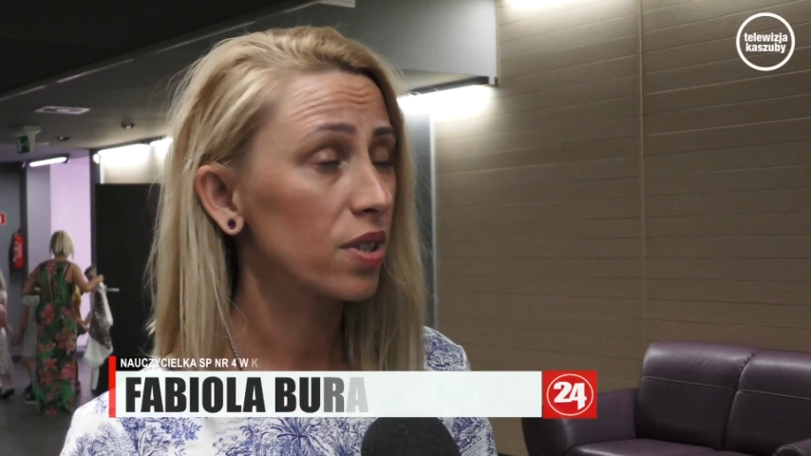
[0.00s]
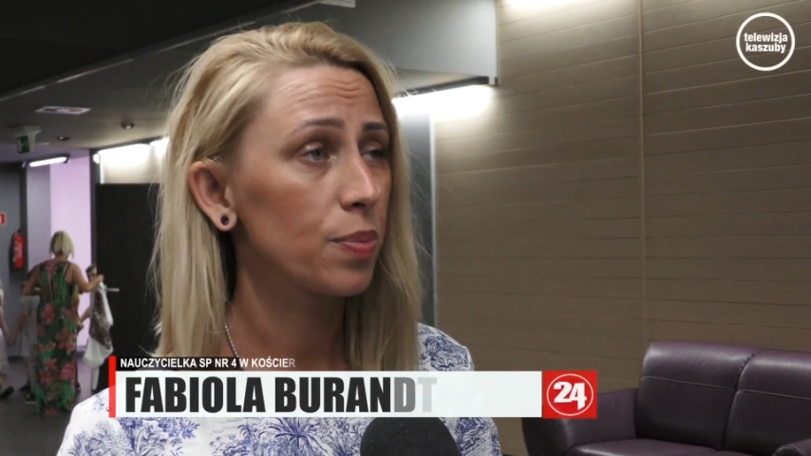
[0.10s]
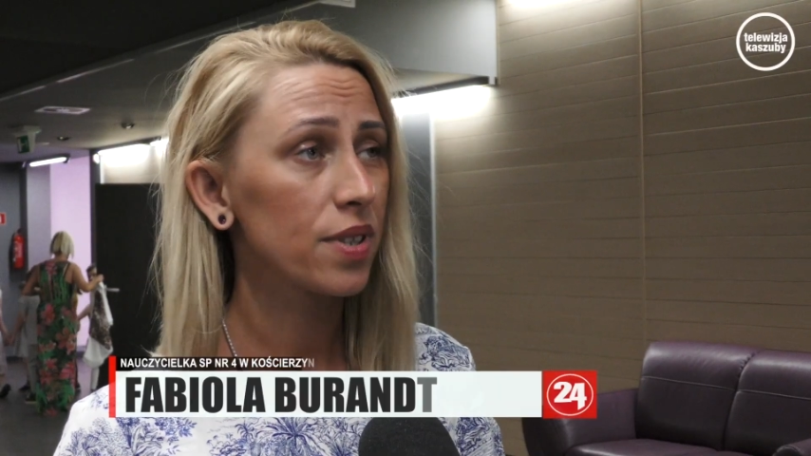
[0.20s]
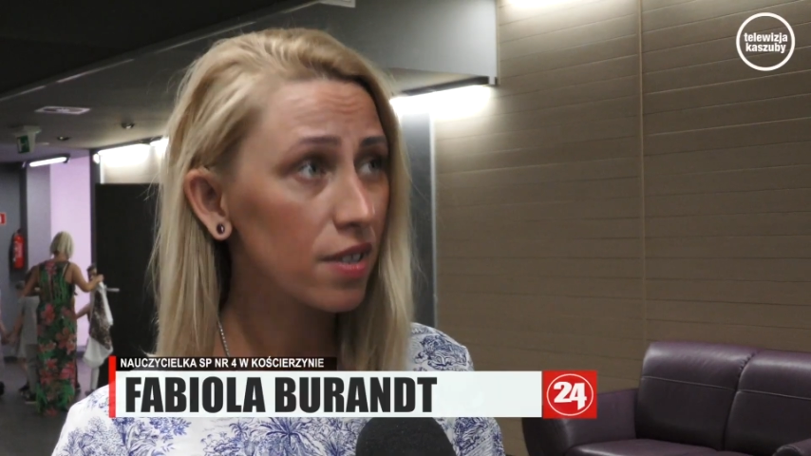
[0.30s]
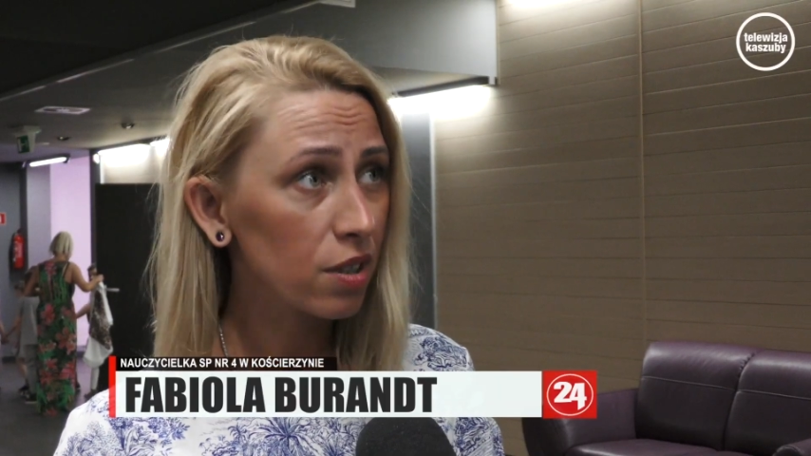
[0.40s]

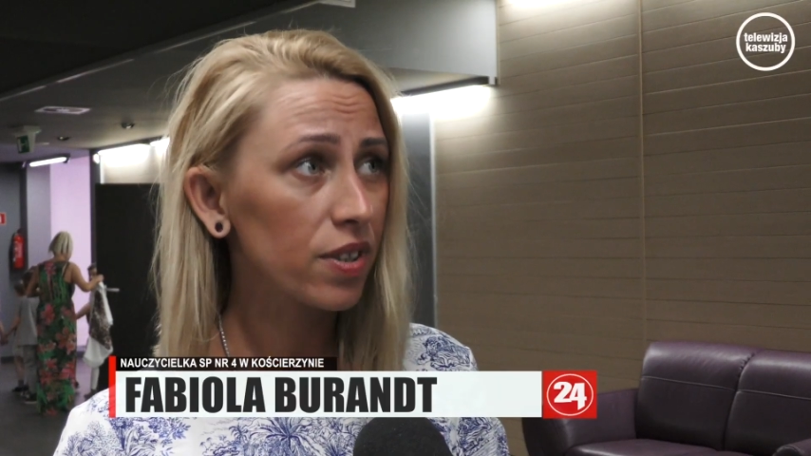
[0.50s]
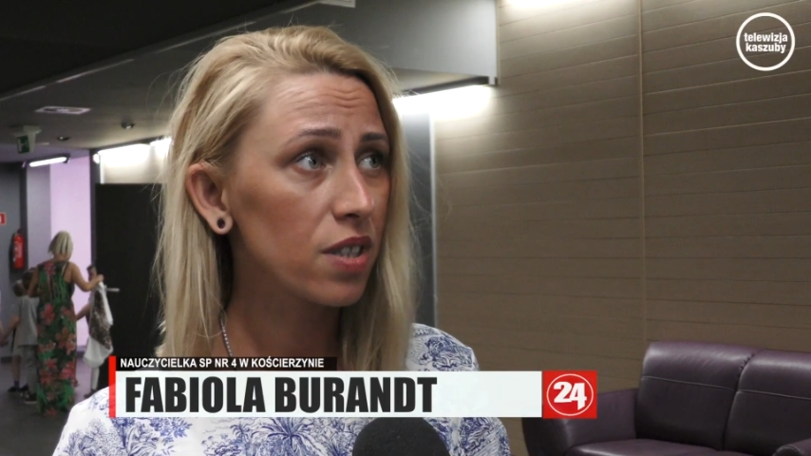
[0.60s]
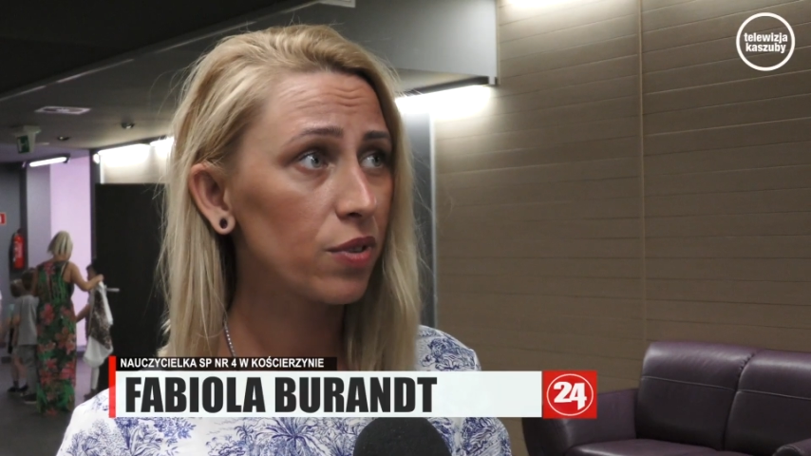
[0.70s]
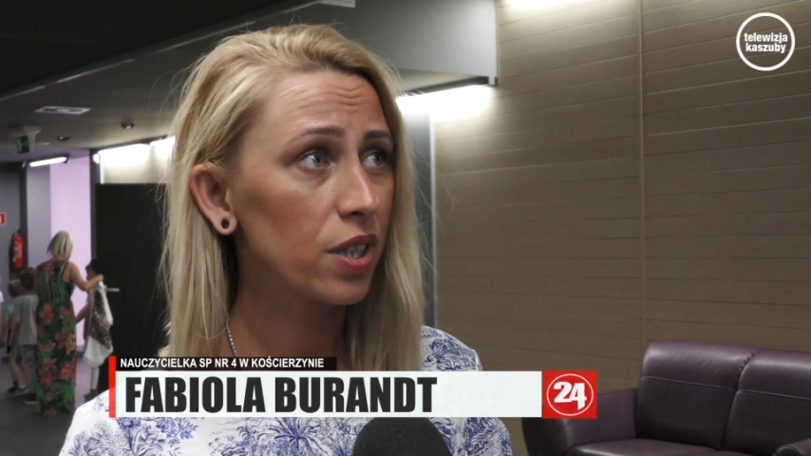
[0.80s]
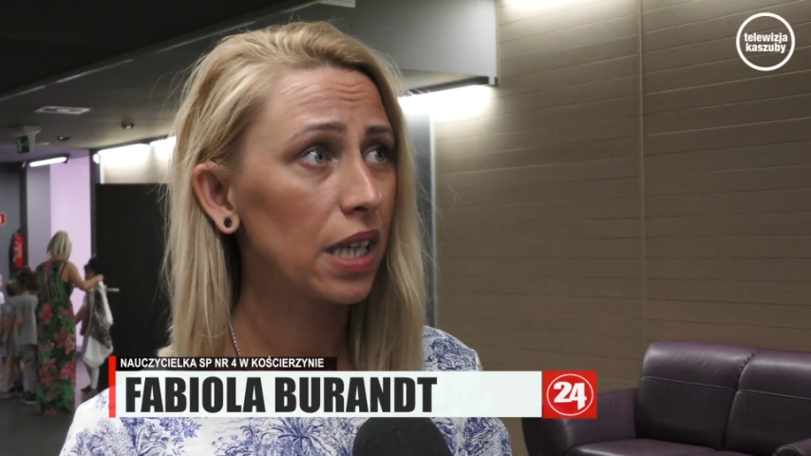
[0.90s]
zaprezentować
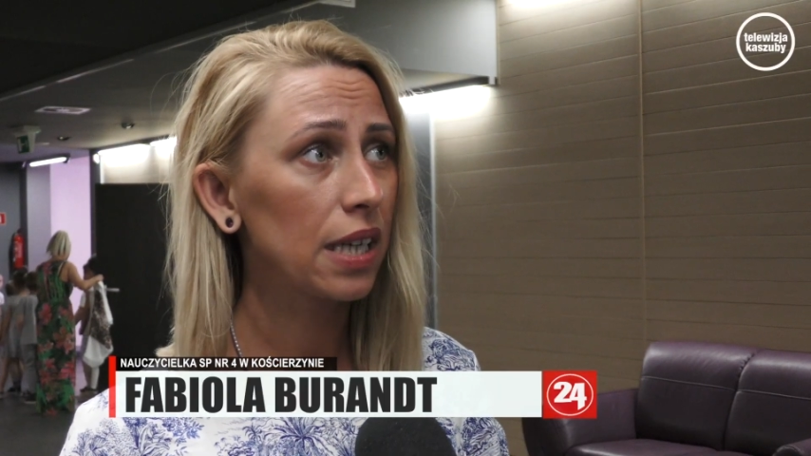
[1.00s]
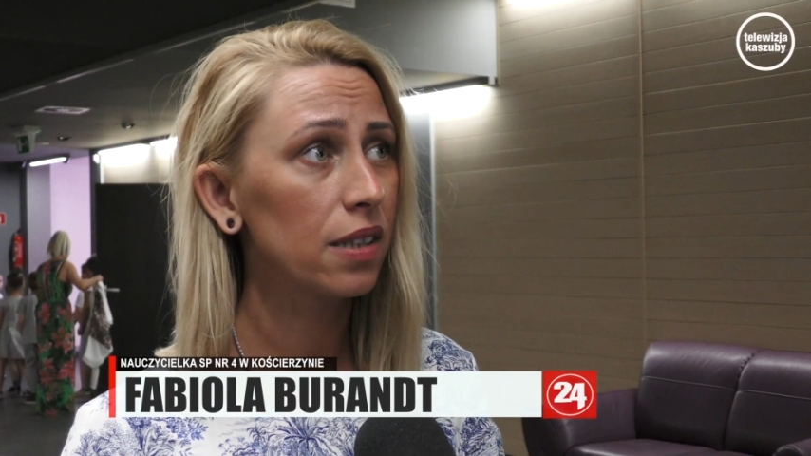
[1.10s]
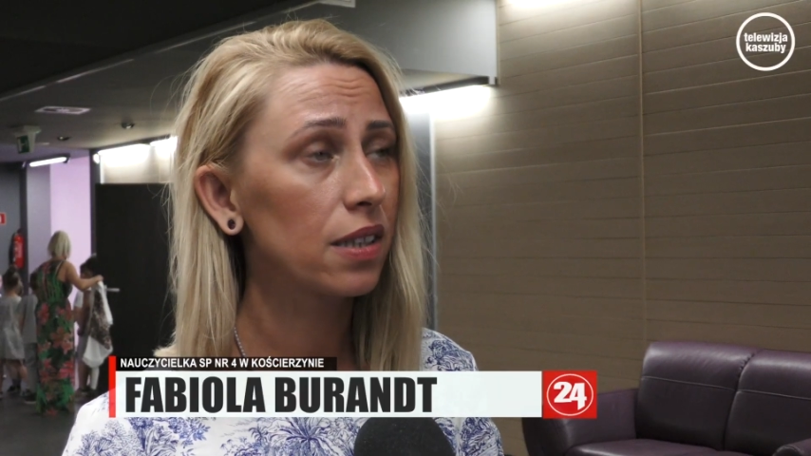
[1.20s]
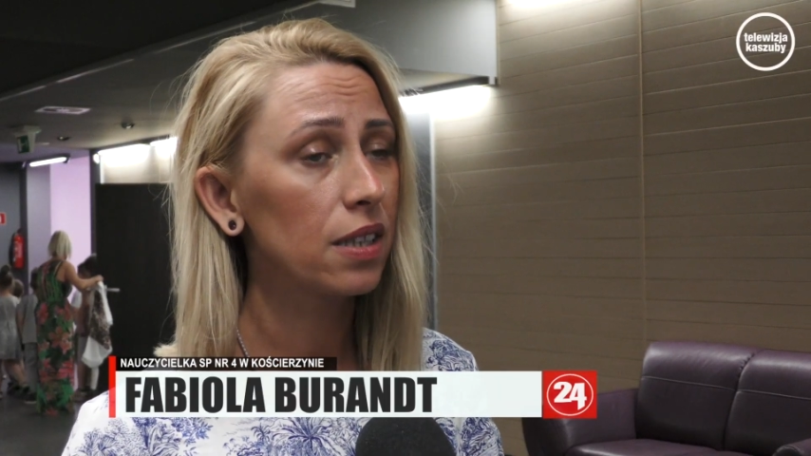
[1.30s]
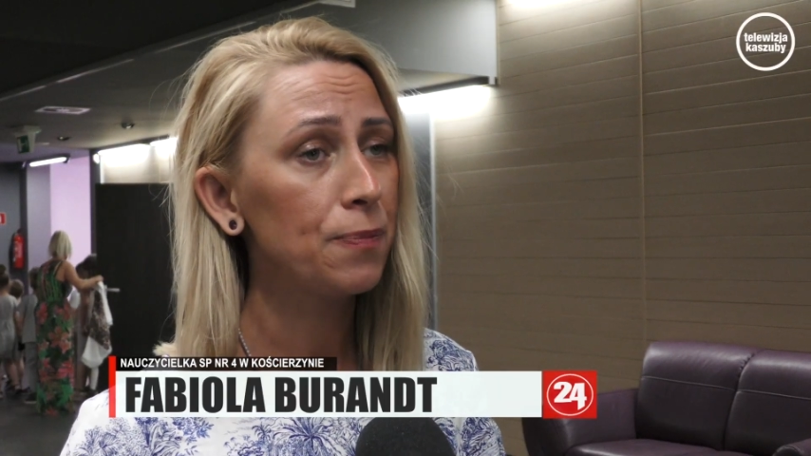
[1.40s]
swoje
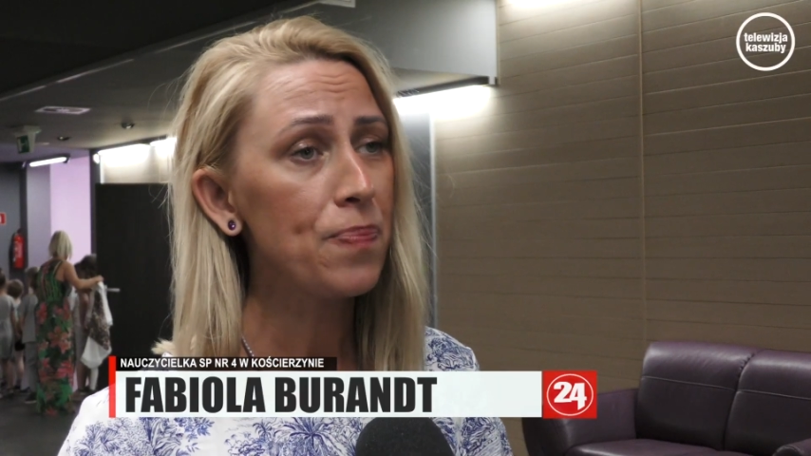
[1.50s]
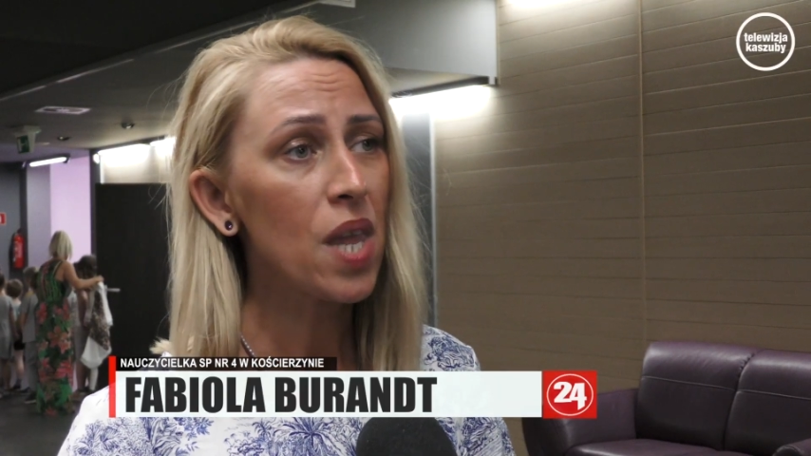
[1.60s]
talenty.